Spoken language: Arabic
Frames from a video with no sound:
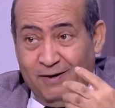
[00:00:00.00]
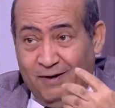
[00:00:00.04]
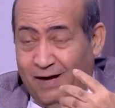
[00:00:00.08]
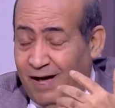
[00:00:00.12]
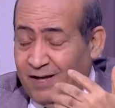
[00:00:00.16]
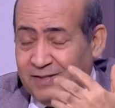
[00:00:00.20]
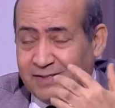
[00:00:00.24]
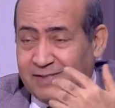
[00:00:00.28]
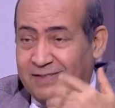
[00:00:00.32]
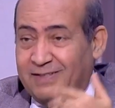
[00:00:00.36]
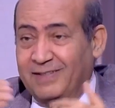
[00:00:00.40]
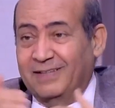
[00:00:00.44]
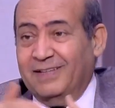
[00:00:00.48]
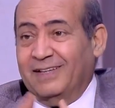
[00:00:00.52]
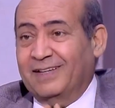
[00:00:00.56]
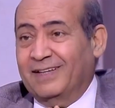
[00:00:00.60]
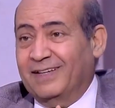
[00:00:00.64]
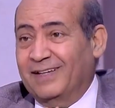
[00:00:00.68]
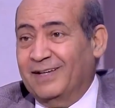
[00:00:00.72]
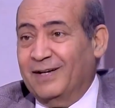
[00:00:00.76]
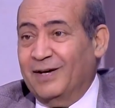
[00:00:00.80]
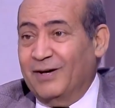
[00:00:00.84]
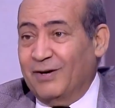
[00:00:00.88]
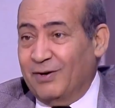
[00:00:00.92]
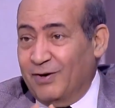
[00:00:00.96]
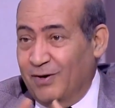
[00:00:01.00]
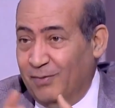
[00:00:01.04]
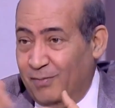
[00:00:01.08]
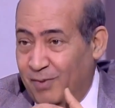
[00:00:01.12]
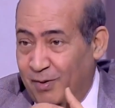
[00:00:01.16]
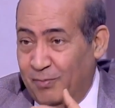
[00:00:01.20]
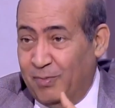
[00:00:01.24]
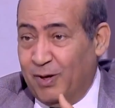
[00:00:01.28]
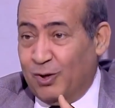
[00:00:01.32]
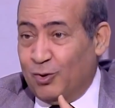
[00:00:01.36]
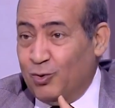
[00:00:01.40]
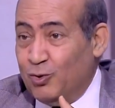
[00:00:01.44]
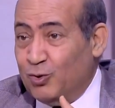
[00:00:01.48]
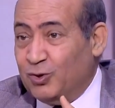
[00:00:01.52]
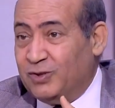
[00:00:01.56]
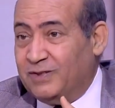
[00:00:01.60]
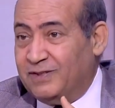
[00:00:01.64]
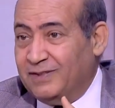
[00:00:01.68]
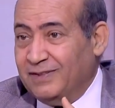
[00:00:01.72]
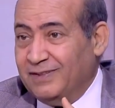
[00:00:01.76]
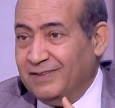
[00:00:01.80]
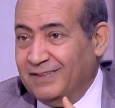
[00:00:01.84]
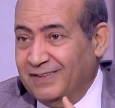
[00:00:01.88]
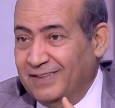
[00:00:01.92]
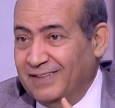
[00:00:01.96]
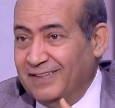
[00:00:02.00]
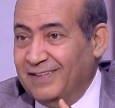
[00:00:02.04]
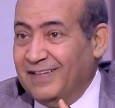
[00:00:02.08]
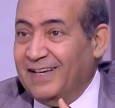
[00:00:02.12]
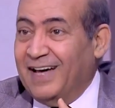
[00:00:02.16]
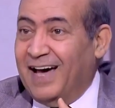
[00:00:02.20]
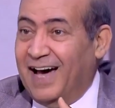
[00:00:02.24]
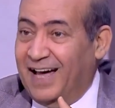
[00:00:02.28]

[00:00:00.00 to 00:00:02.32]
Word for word: قصدي آه، بارود اه